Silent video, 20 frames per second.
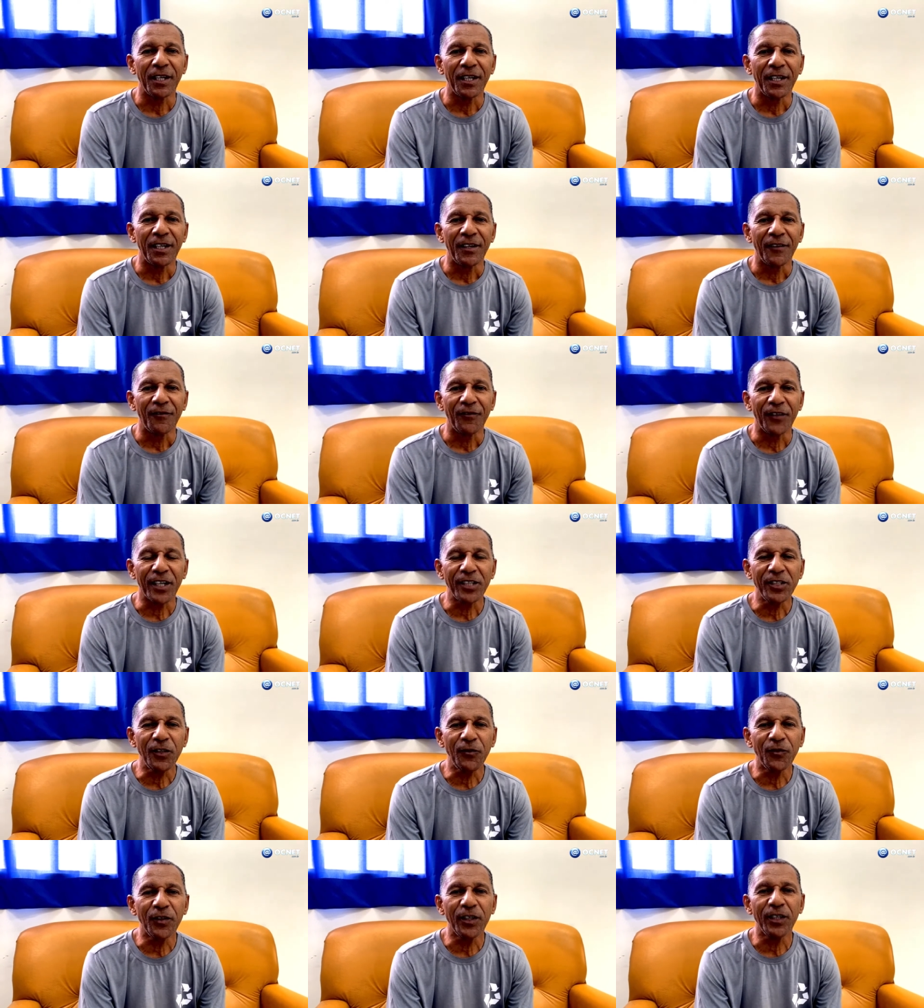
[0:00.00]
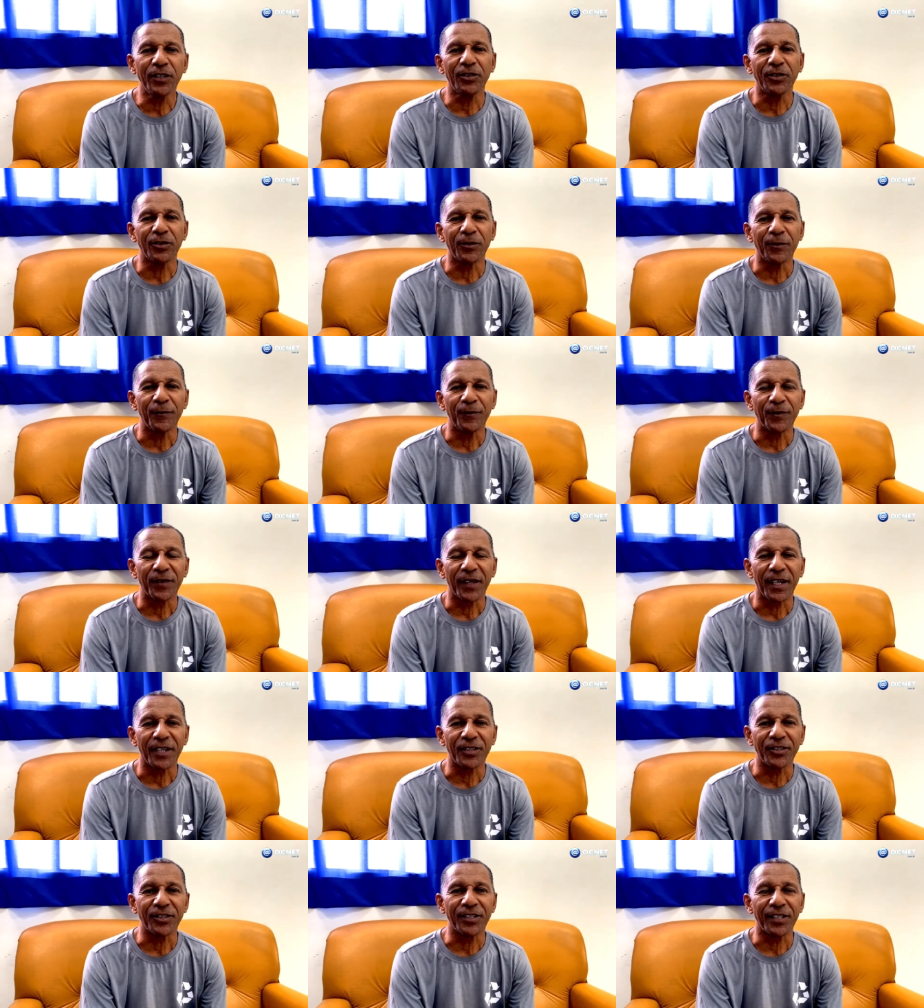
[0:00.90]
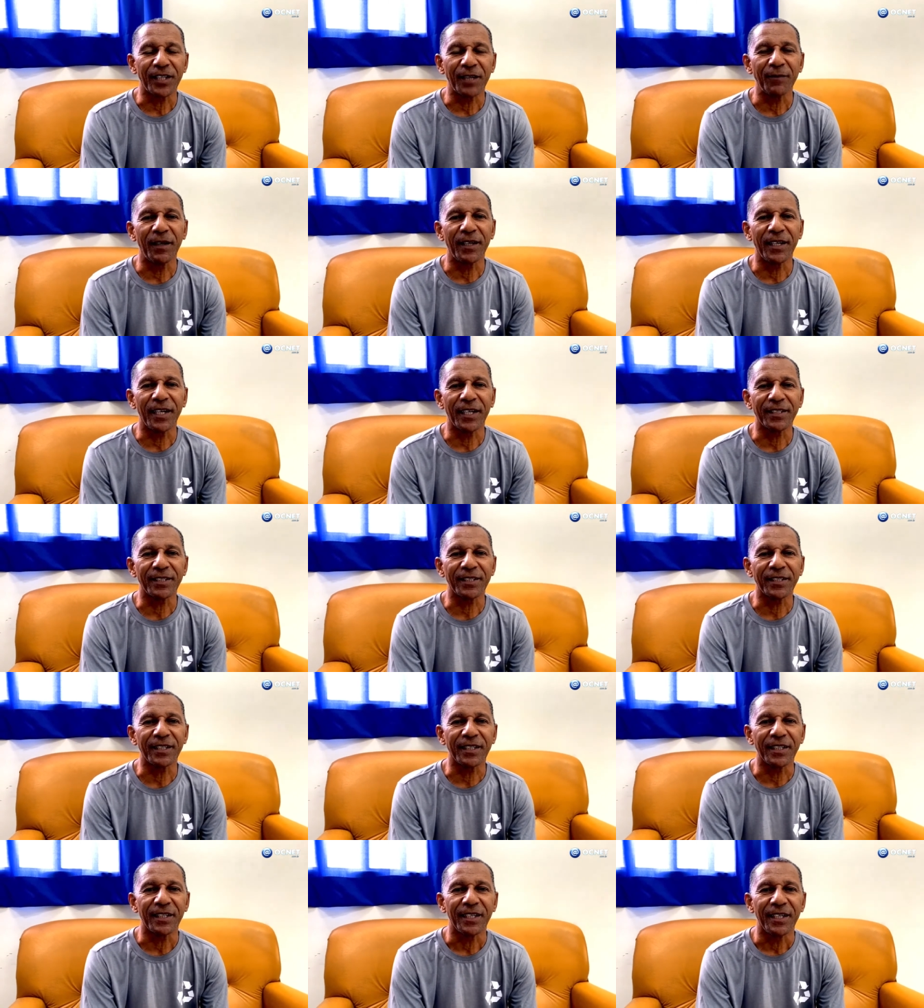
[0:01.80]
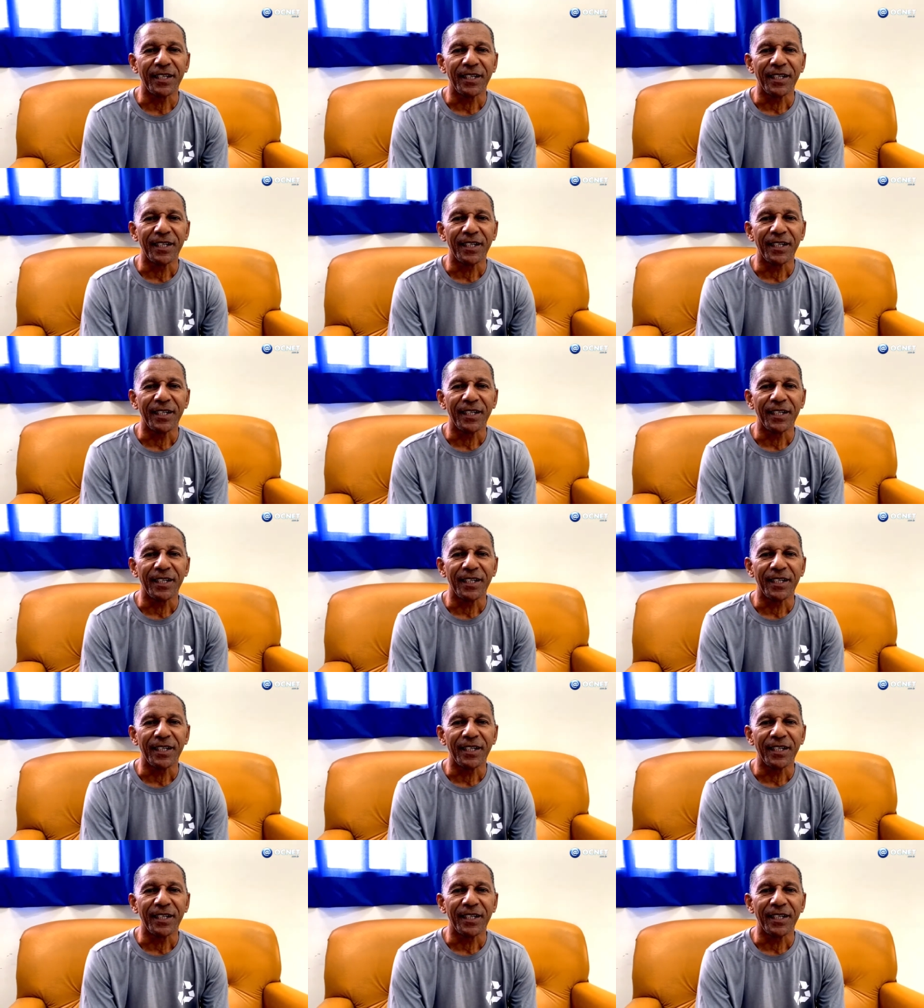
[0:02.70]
fica difícil a gente trabalhar assim.